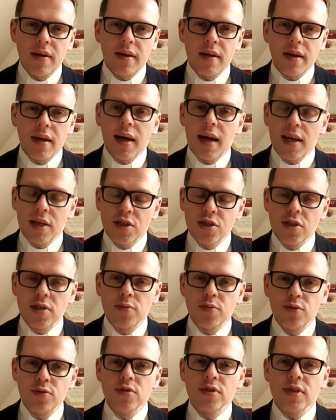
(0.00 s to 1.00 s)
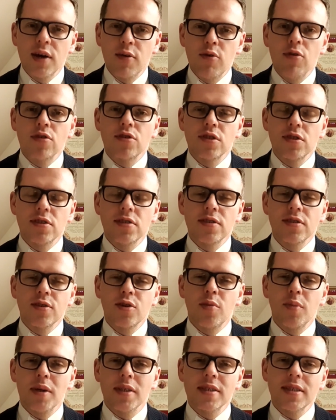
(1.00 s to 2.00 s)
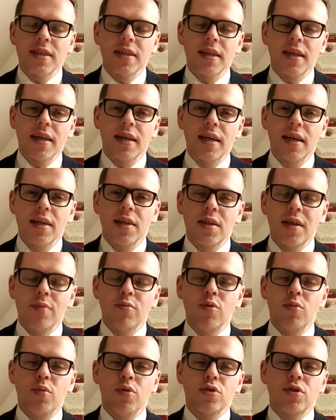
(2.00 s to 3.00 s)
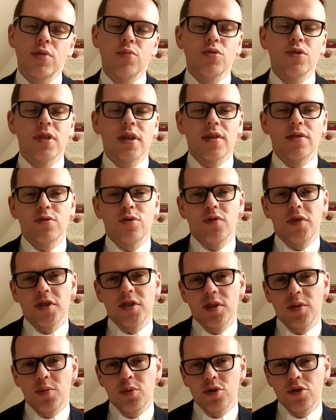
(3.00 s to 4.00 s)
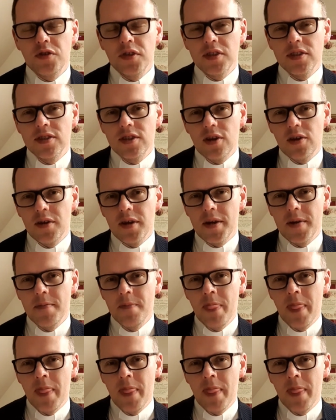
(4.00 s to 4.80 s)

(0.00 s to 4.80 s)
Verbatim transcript: każe mu założyć zgromadzenie temu Bożemu Sercu właśnie poświęcone.